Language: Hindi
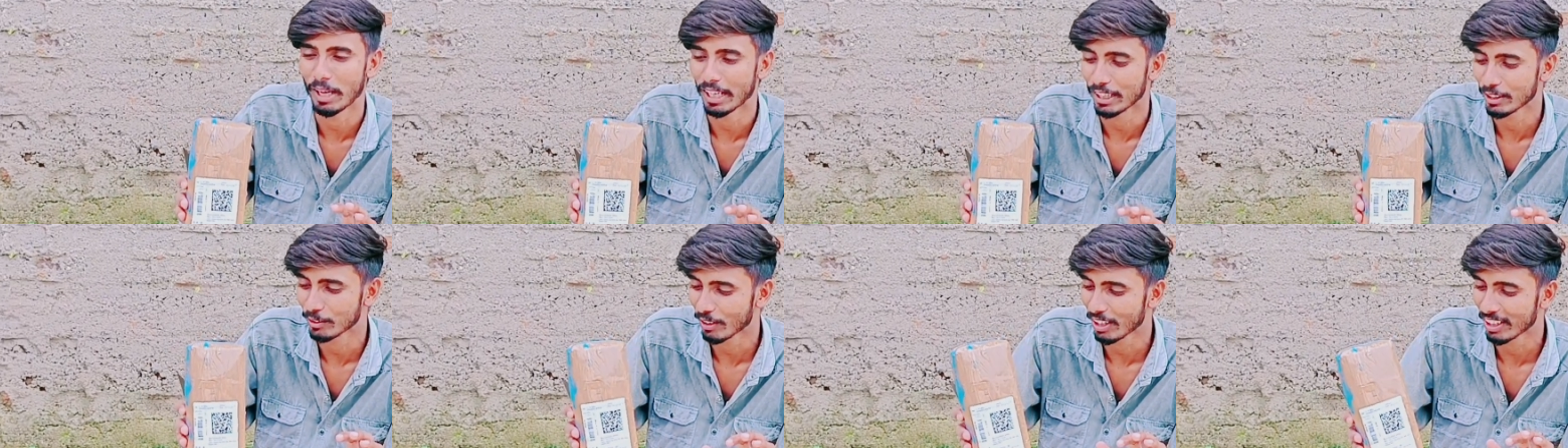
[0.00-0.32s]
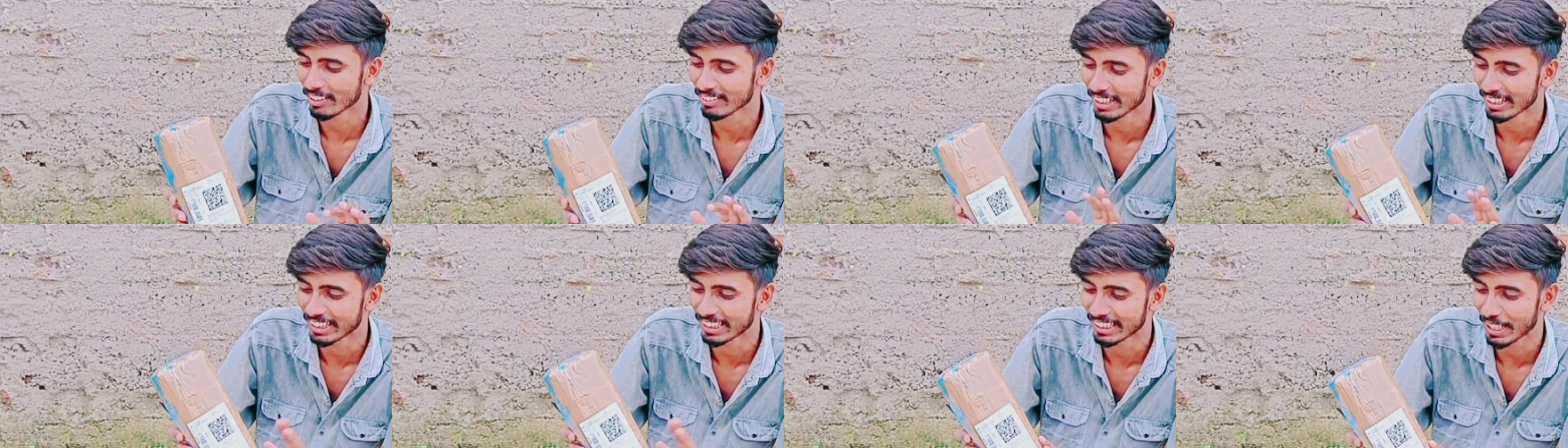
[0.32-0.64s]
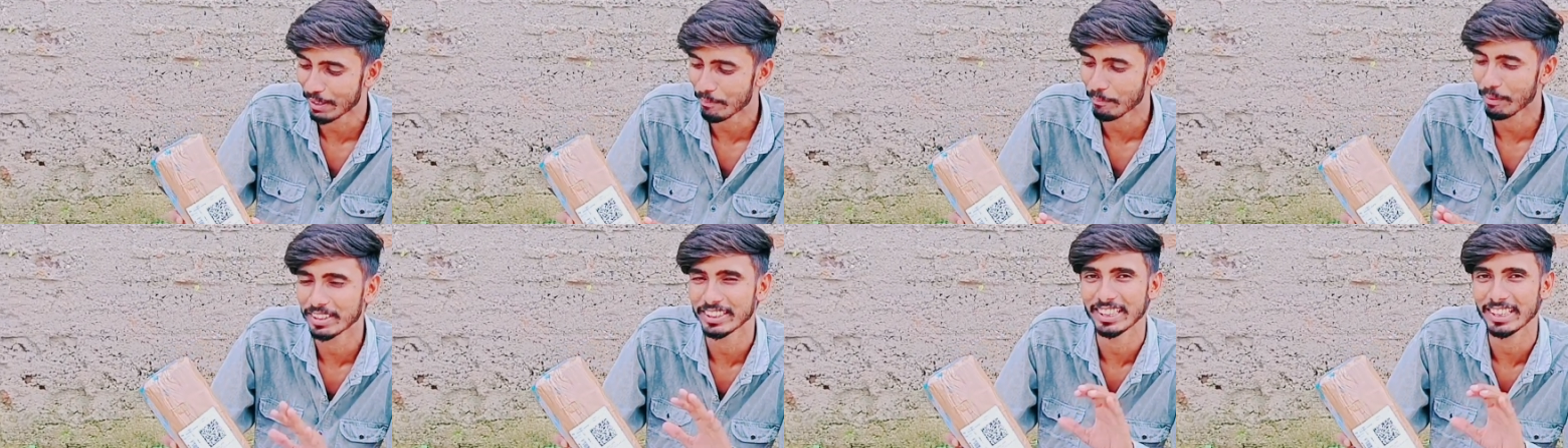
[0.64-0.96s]
भाई थोड़ा सा
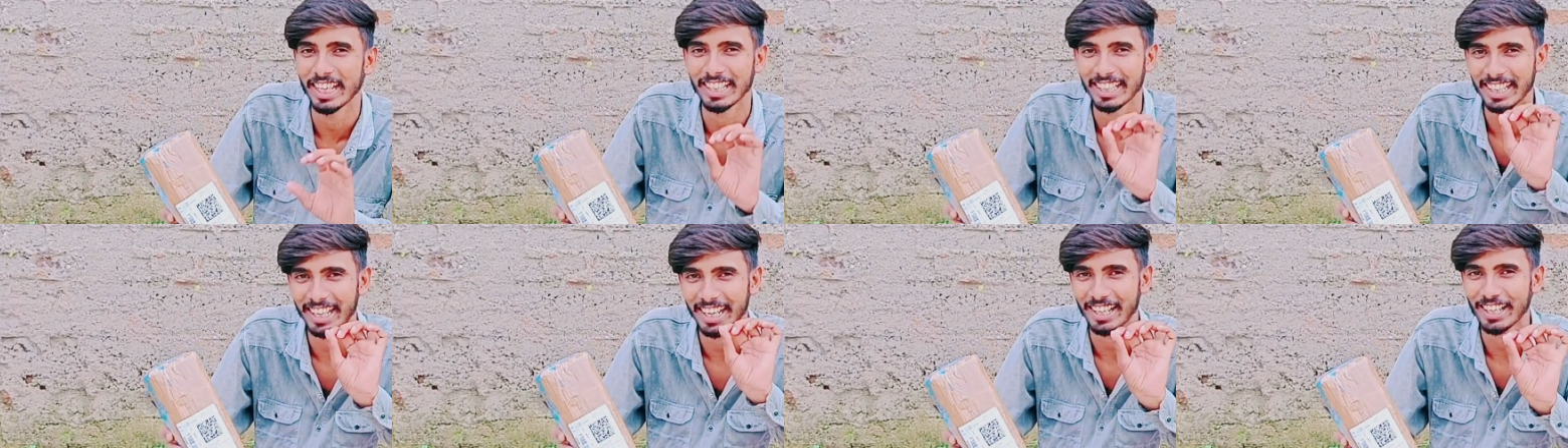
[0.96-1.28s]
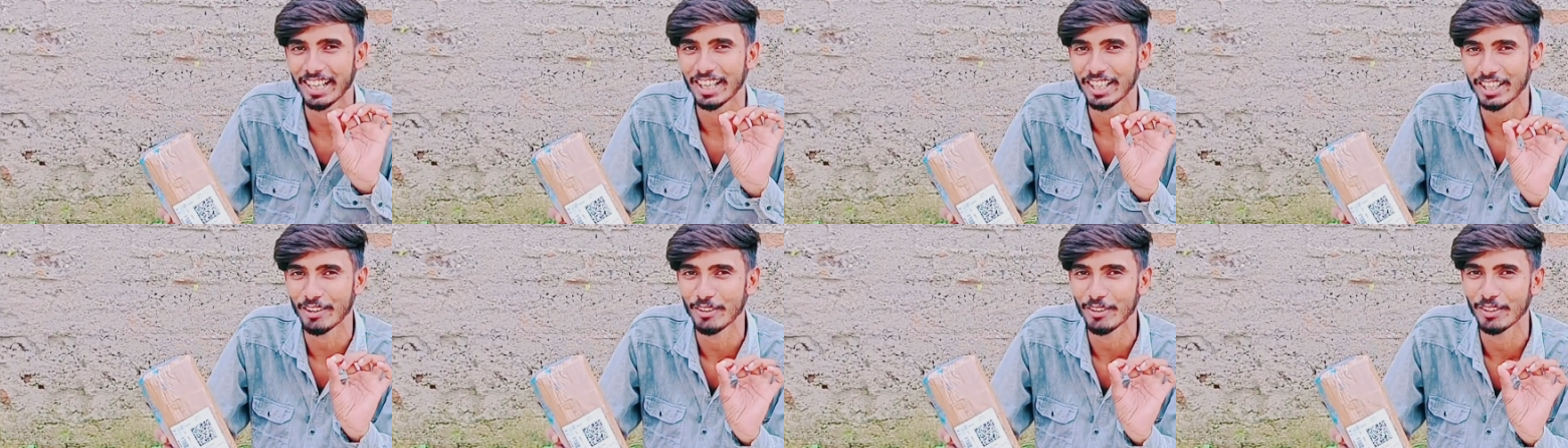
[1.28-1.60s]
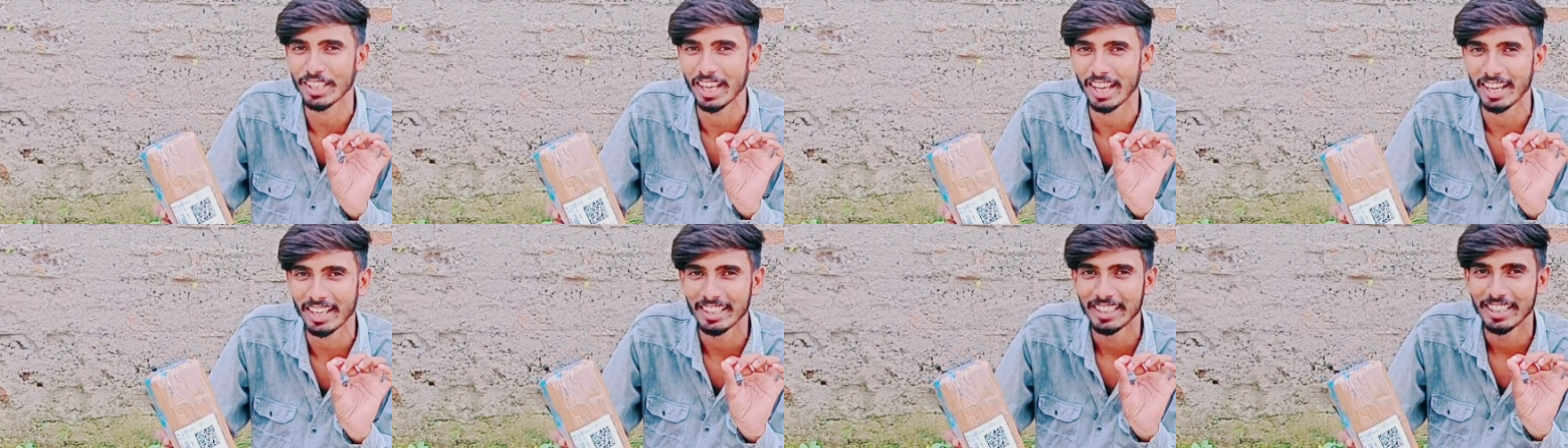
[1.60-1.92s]
टेप बचा के रखा करो
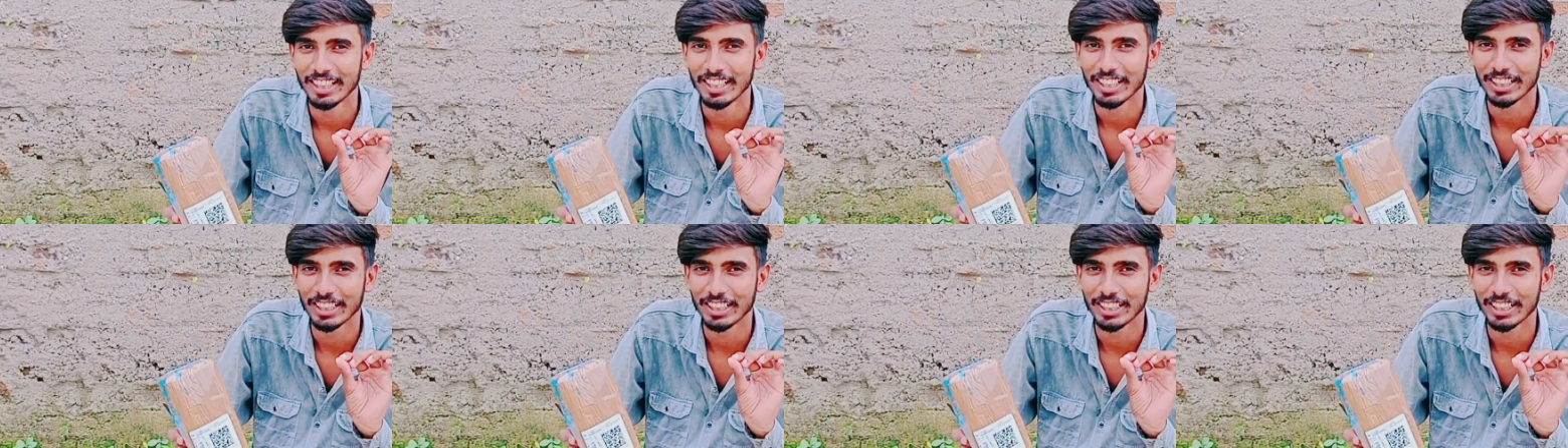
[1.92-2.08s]
यार